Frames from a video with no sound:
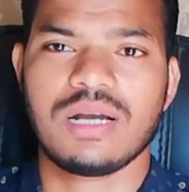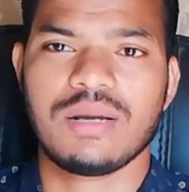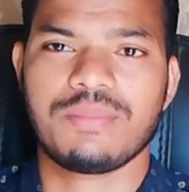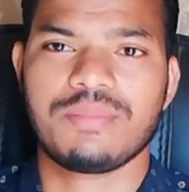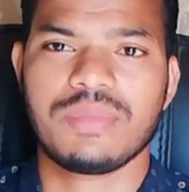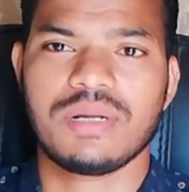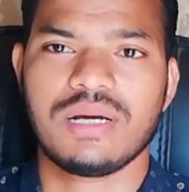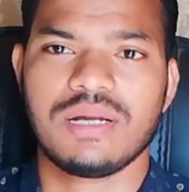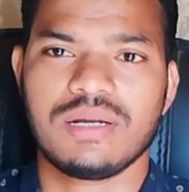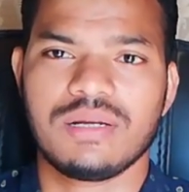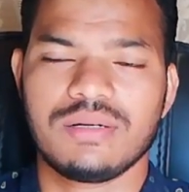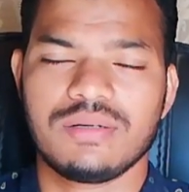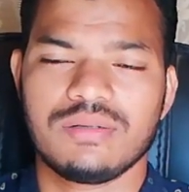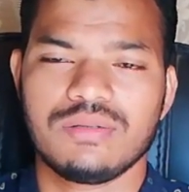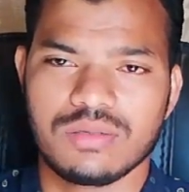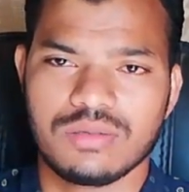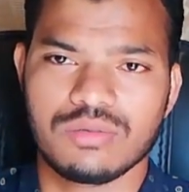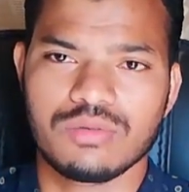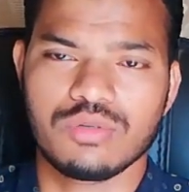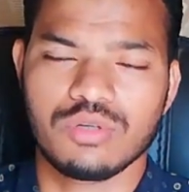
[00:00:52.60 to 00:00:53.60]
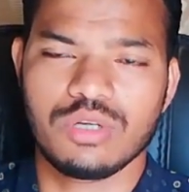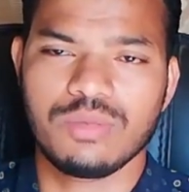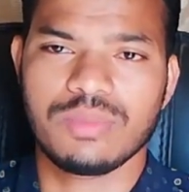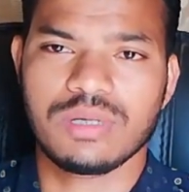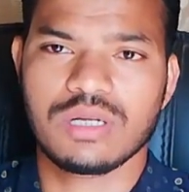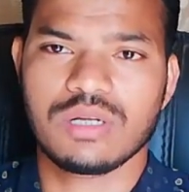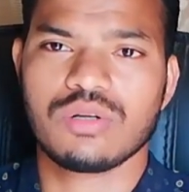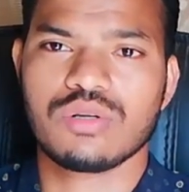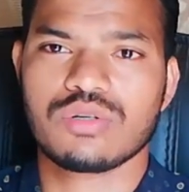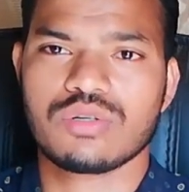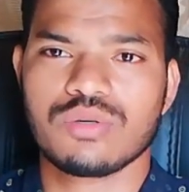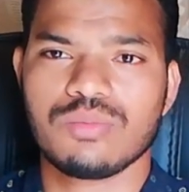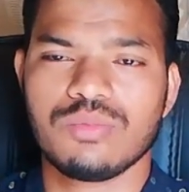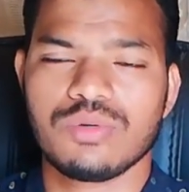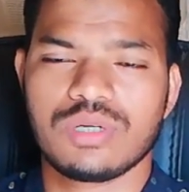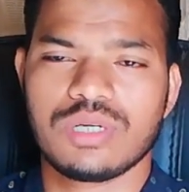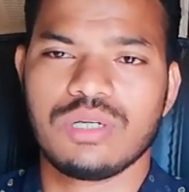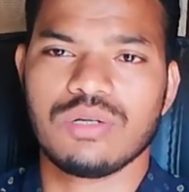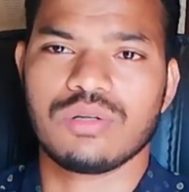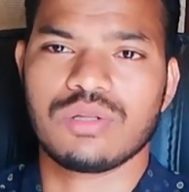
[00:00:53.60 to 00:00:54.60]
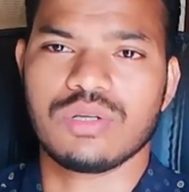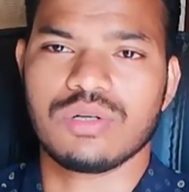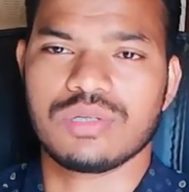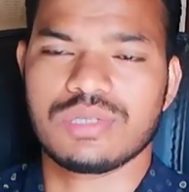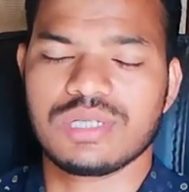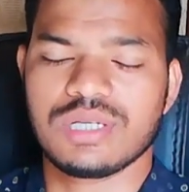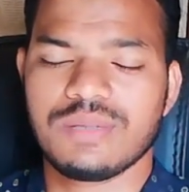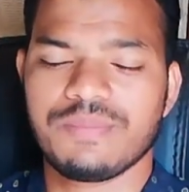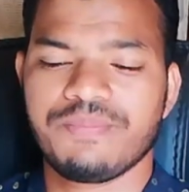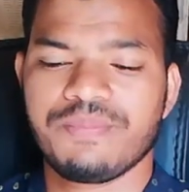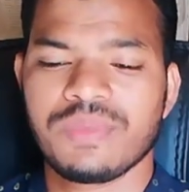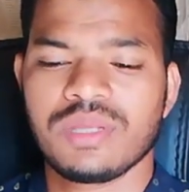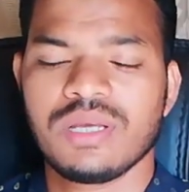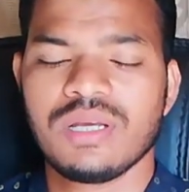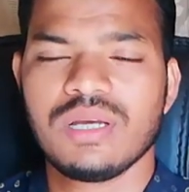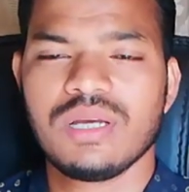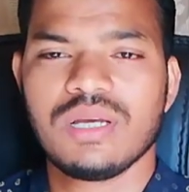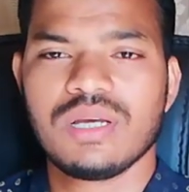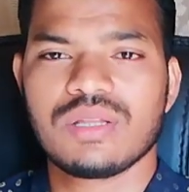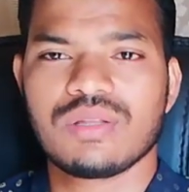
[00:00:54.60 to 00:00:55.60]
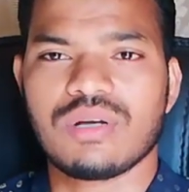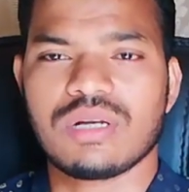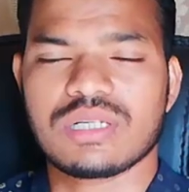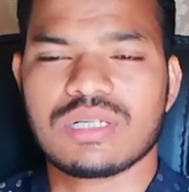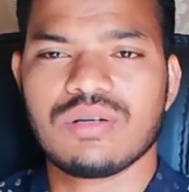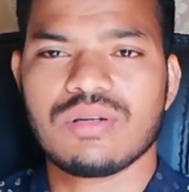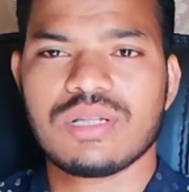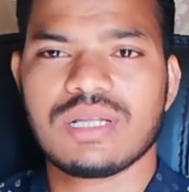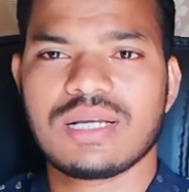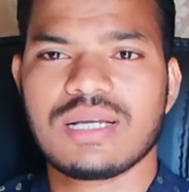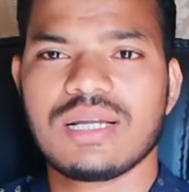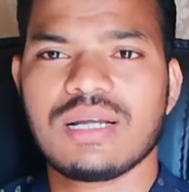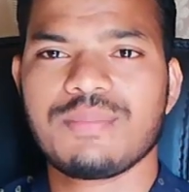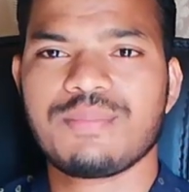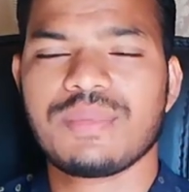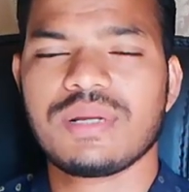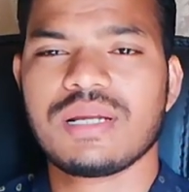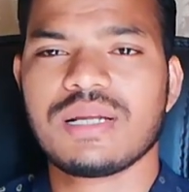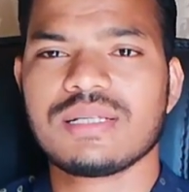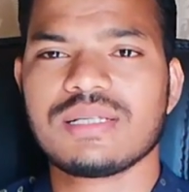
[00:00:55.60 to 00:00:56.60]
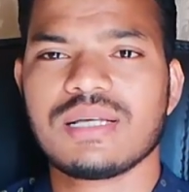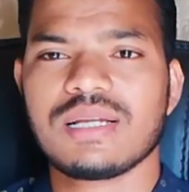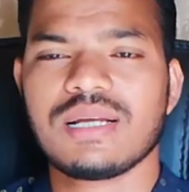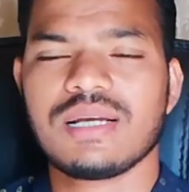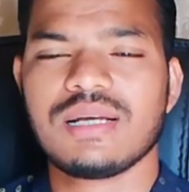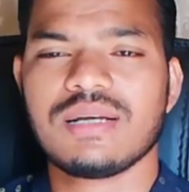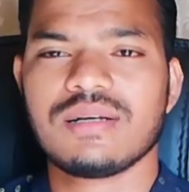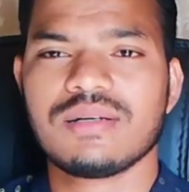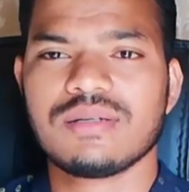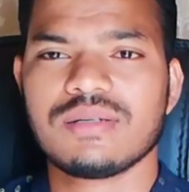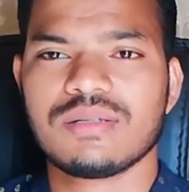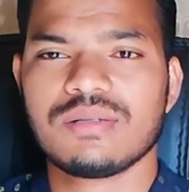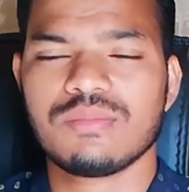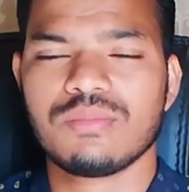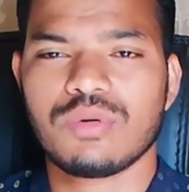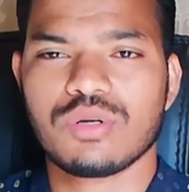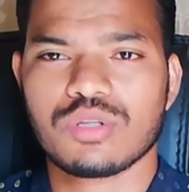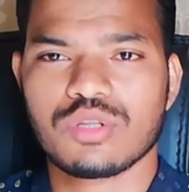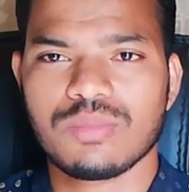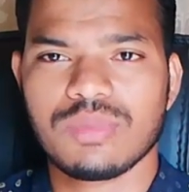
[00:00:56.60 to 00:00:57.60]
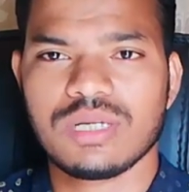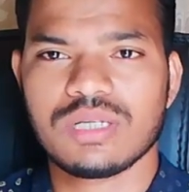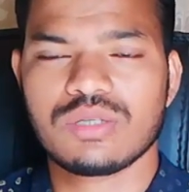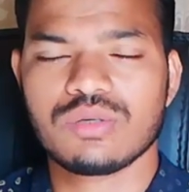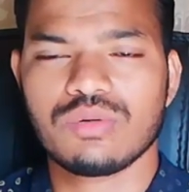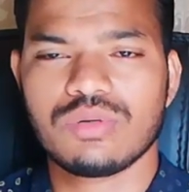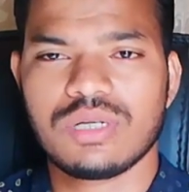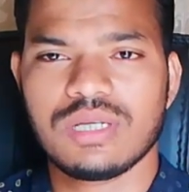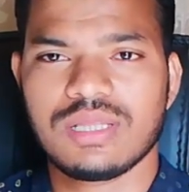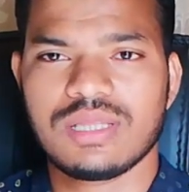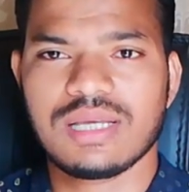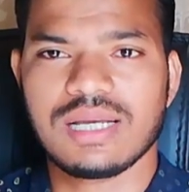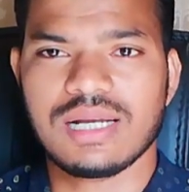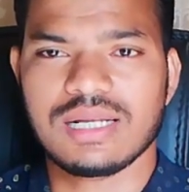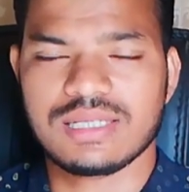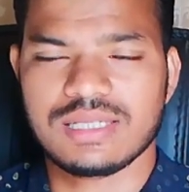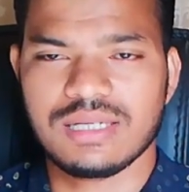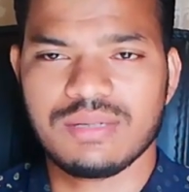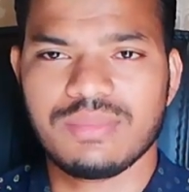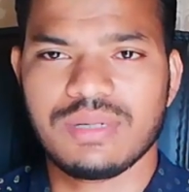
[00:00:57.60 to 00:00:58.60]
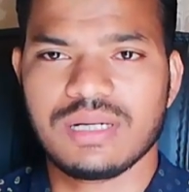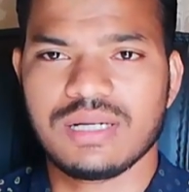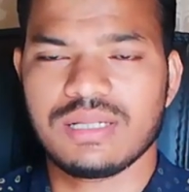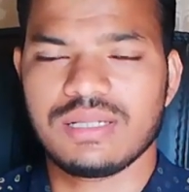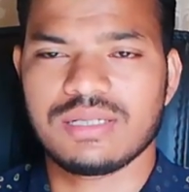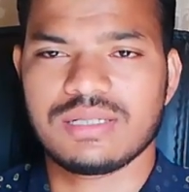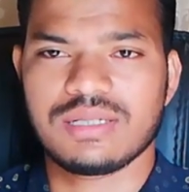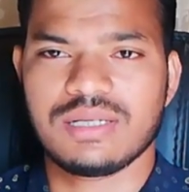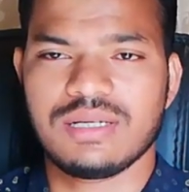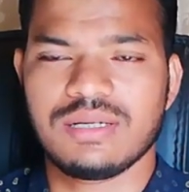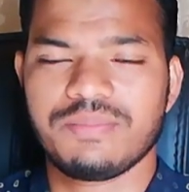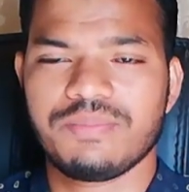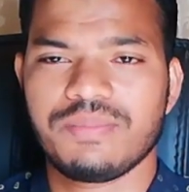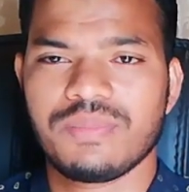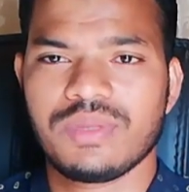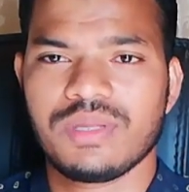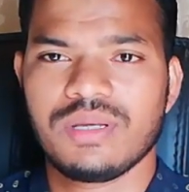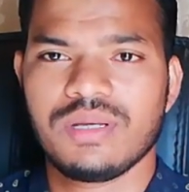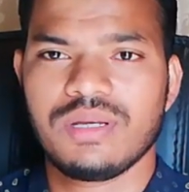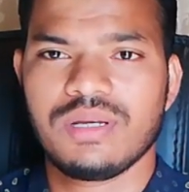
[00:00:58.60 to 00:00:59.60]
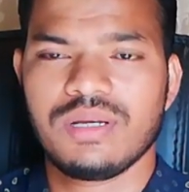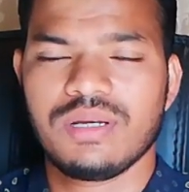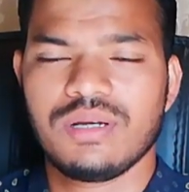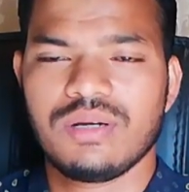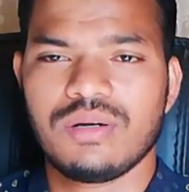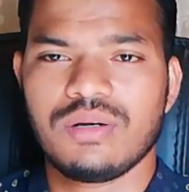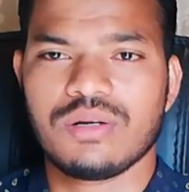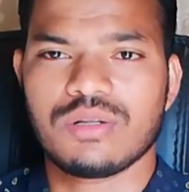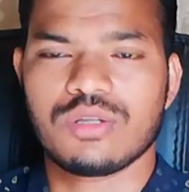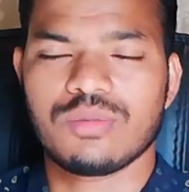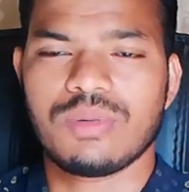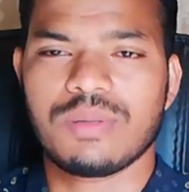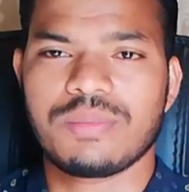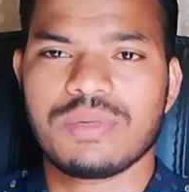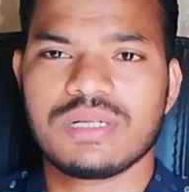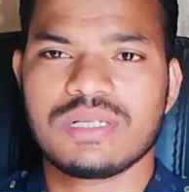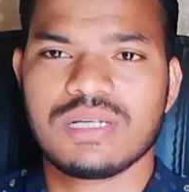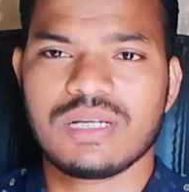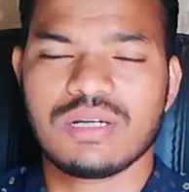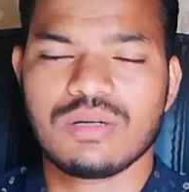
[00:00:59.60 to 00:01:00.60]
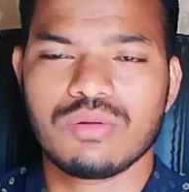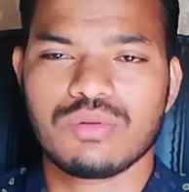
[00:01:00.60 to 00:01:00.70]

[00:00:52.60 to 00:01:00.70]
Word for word: আপনার জরিমানারও সম্মুখীন হতে হচ্ছে তো আসলে দেখেন আপনারা যারা বর্তমানে ছুটিতে আছেন বাংলাদেশে অথবা আপনারা যারা